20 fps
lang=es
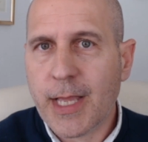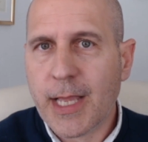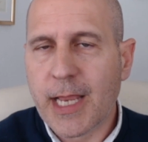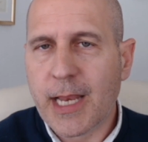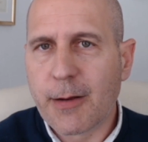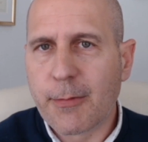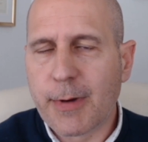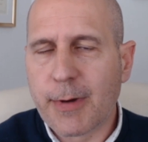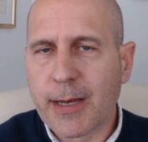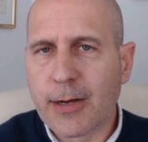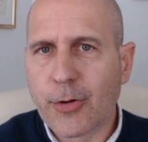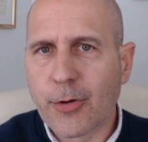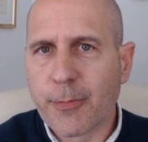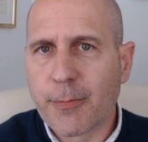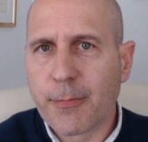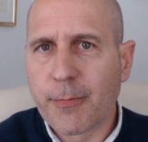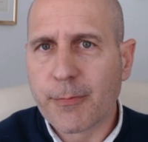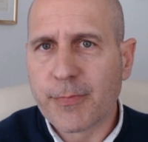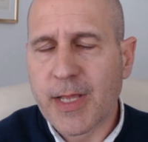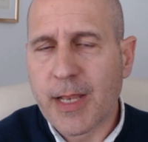el
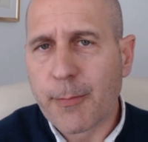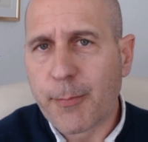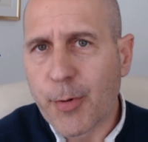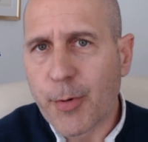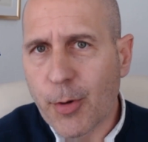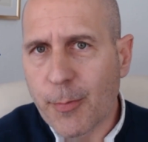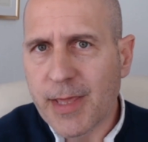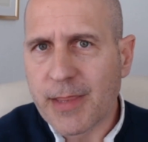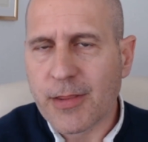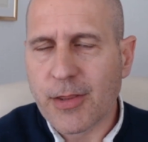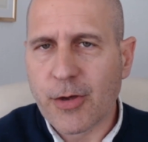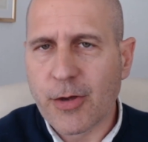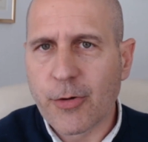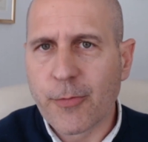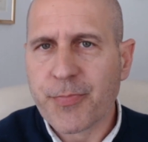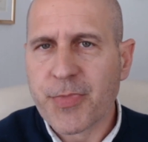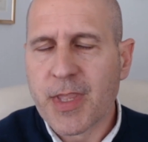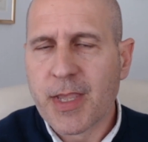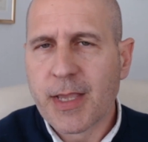valor del promedio